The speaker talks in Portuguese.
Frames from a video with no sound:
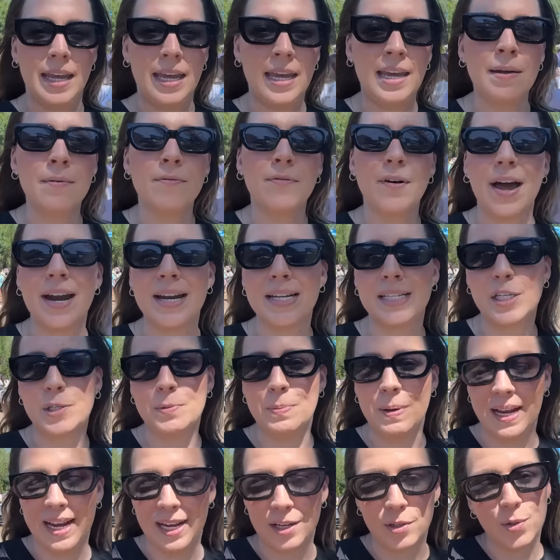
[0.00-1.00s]
e várias
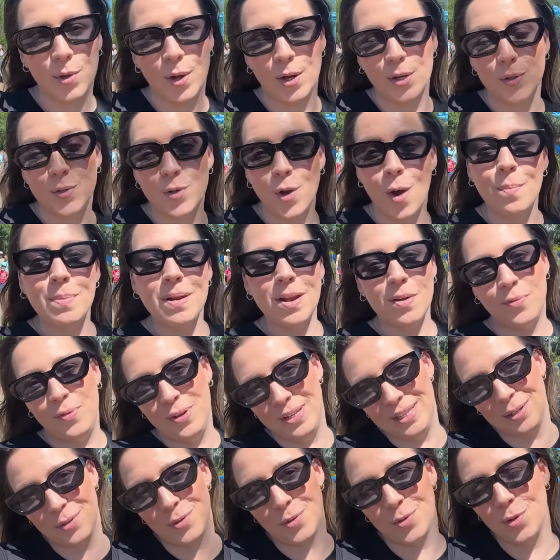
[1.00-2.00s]
explicações sobre a
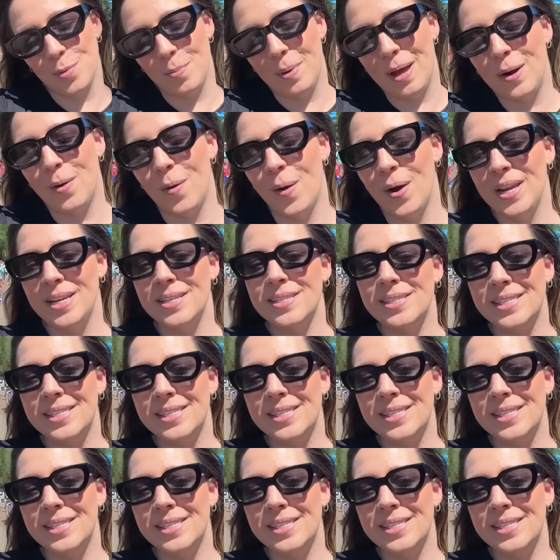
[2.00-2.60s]
vida dos tubarões.